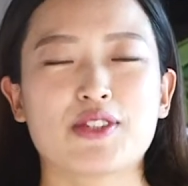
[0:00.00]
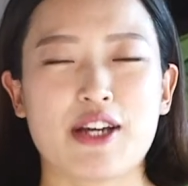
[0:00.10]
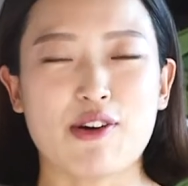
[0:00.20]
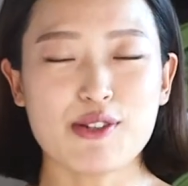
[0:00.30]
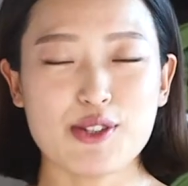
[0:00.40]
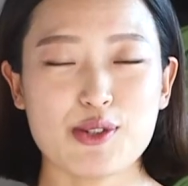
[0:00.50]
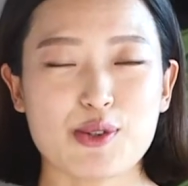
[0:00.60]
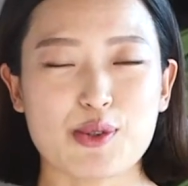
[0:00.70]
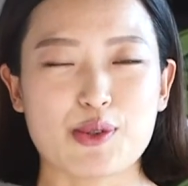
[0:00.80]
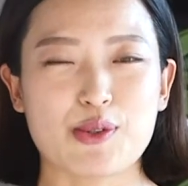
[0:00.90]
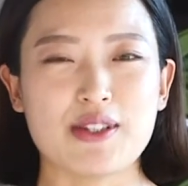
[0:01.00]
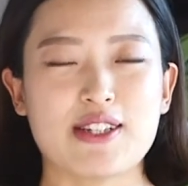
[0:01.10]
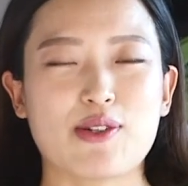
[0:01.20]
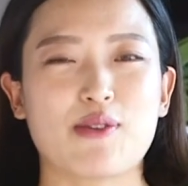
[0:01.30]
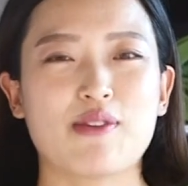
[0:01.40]
제 컨디션도 좋고 이제
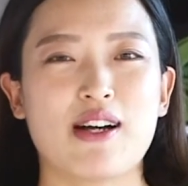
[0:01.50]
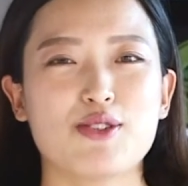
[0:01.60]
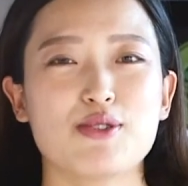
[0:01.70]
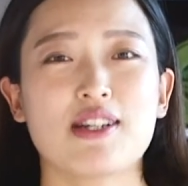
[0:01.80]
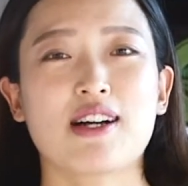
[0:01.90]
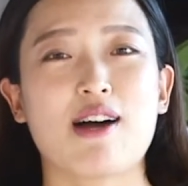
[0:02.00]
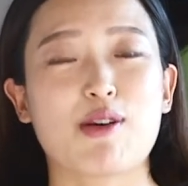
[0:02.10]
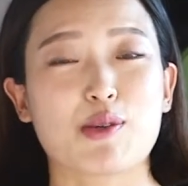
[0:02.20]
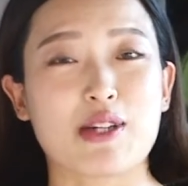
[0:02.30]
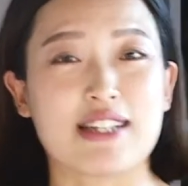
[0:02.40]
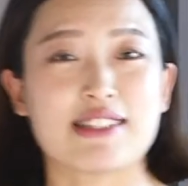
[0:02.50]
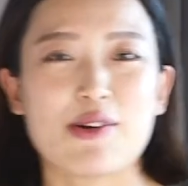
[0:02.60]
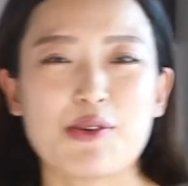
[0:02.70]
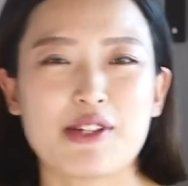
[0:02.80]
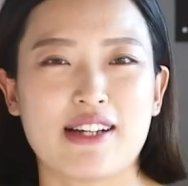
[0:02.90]
정말 출산 가방도 다
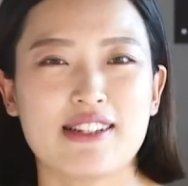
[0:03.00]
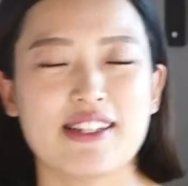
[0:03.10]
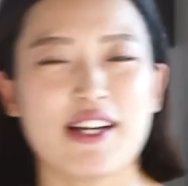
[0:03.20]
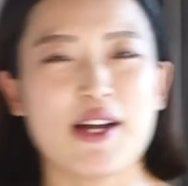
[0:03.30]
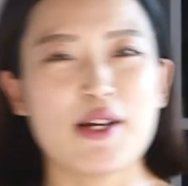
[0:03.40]
싸고 나니